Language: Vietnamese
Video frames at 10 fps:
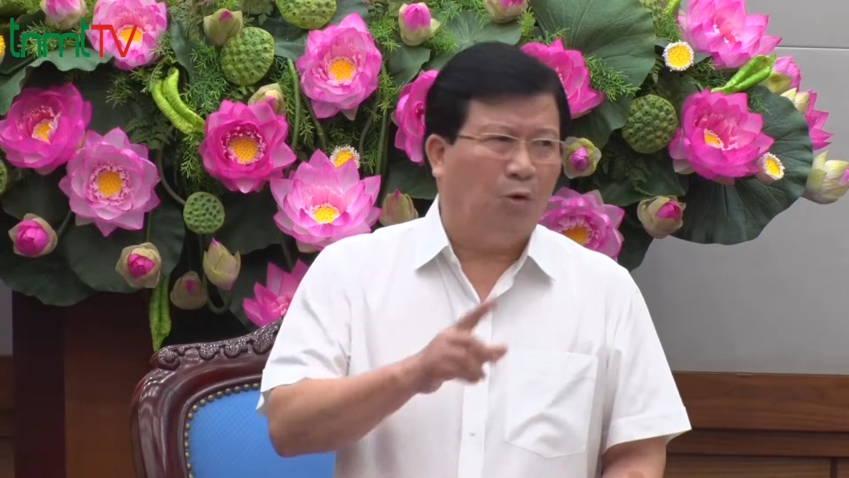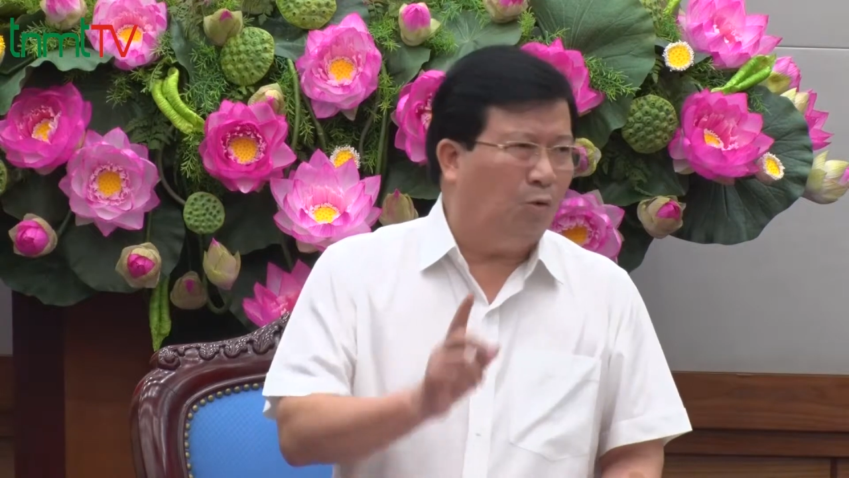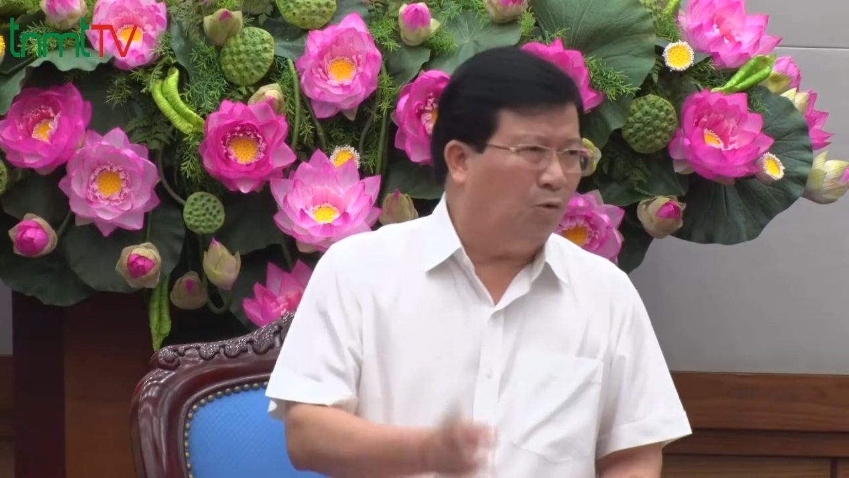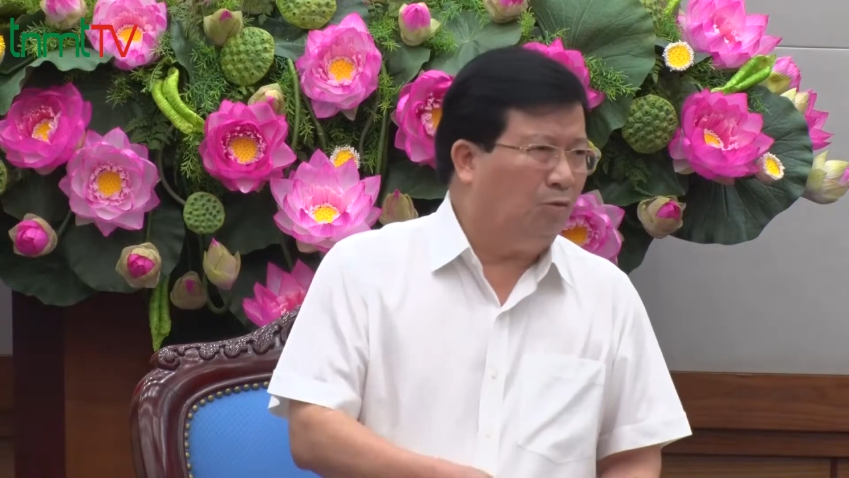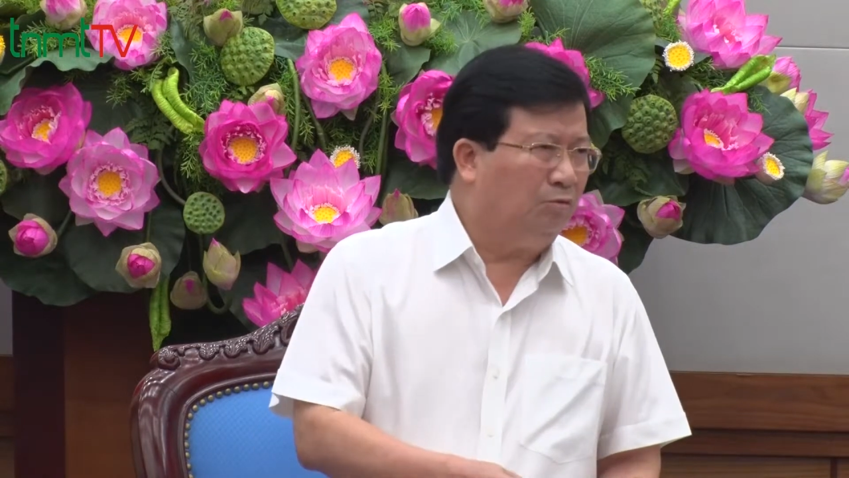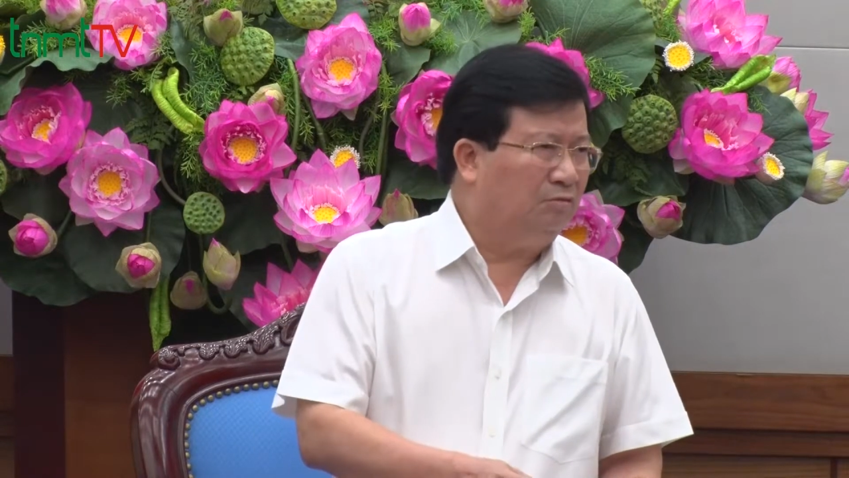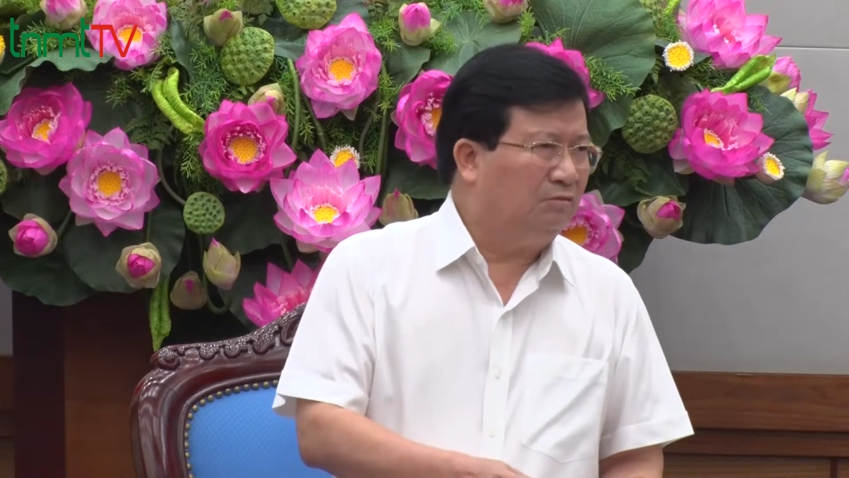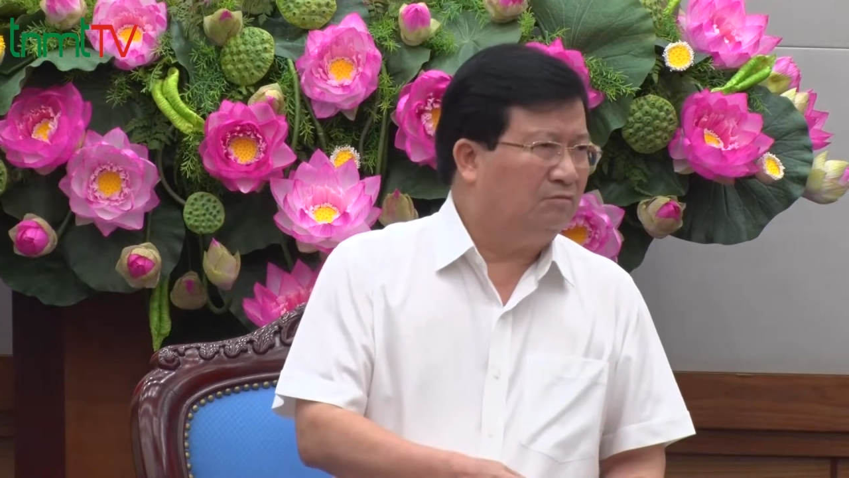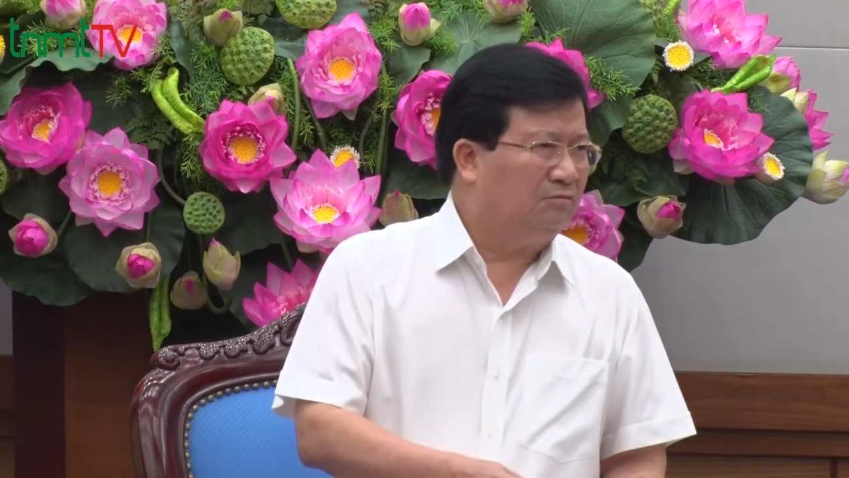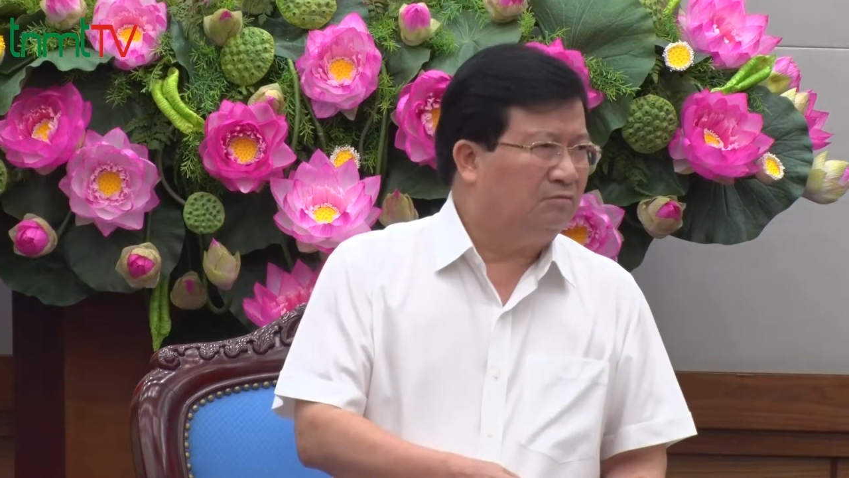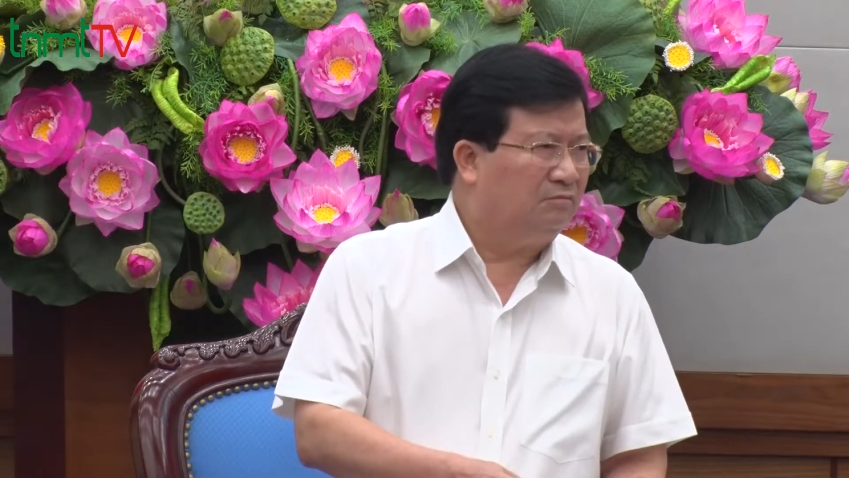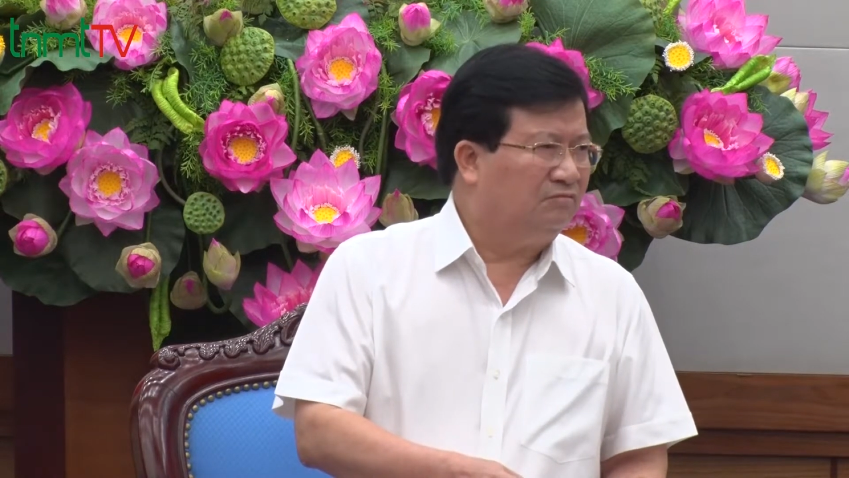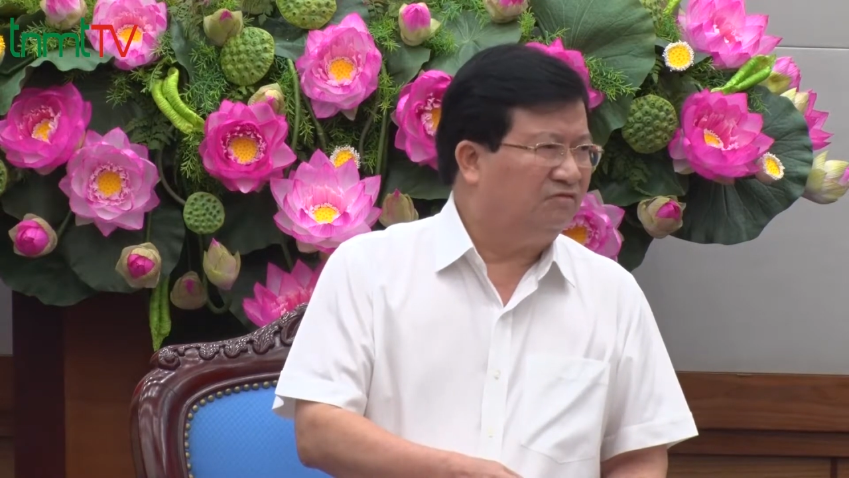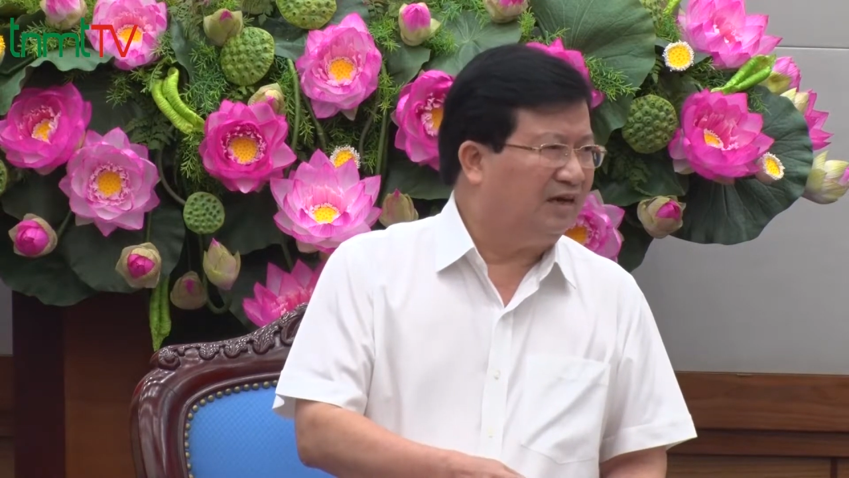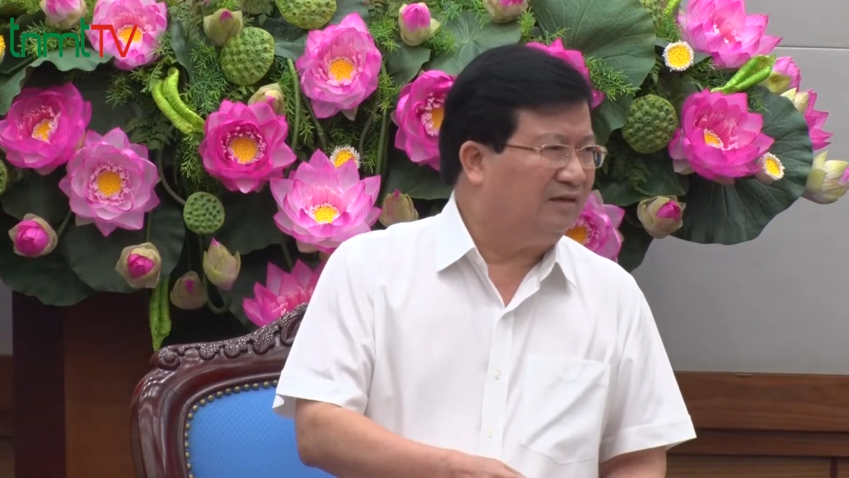đủ
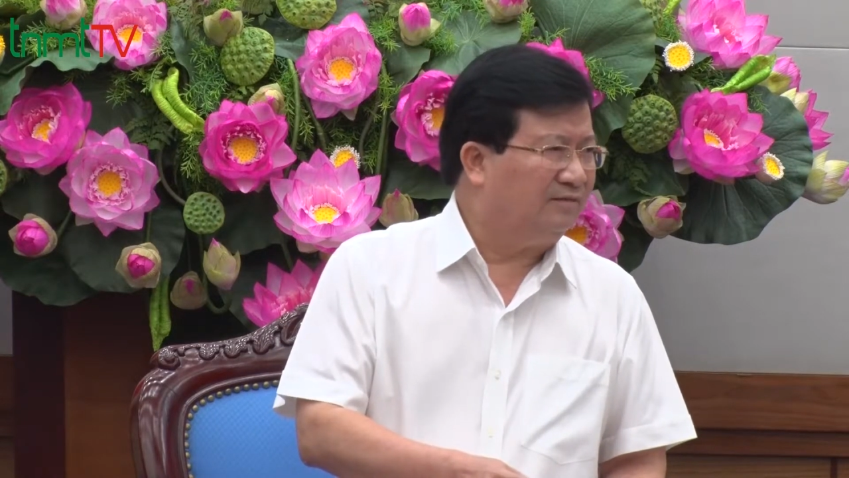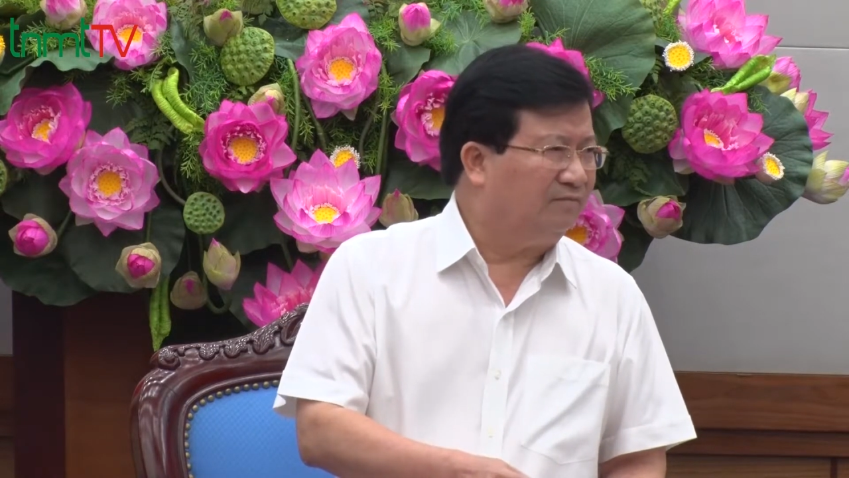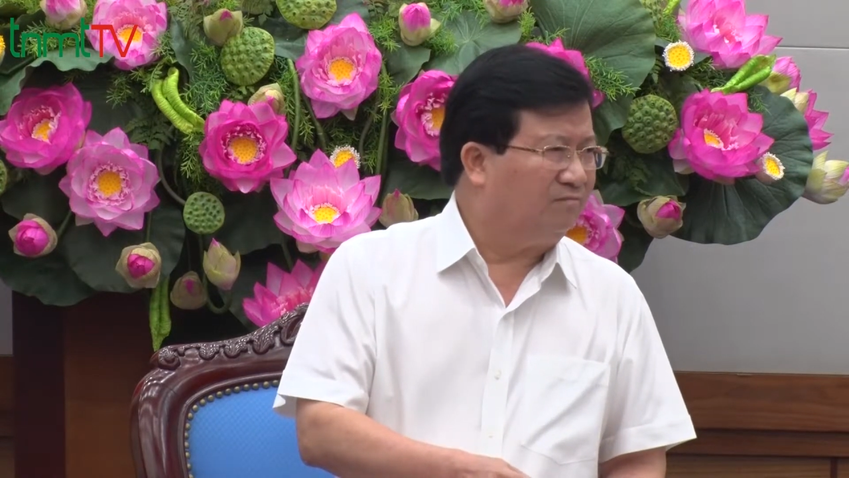và